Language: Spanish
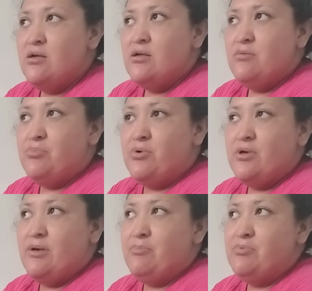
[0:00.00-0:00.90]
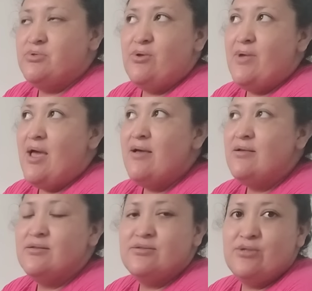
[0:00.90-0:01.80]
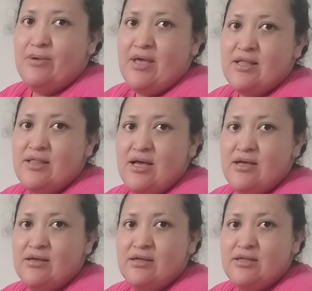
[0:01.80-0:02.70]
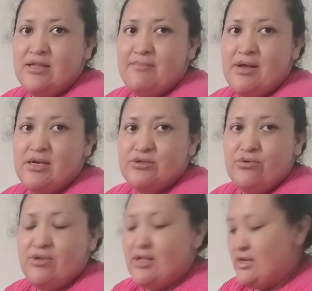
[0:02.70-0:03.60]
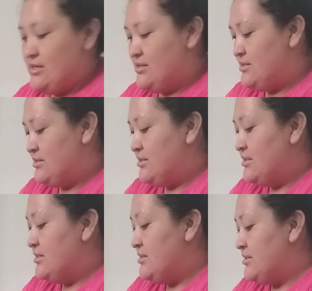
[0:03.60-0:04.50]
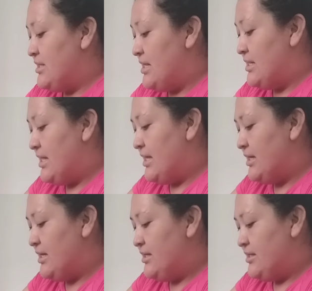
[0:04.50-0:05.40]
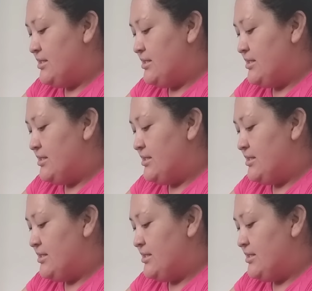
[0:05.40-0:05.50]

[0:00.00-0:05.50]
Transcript: porque pues todavía, todavía anda, anda malito del, del dengue.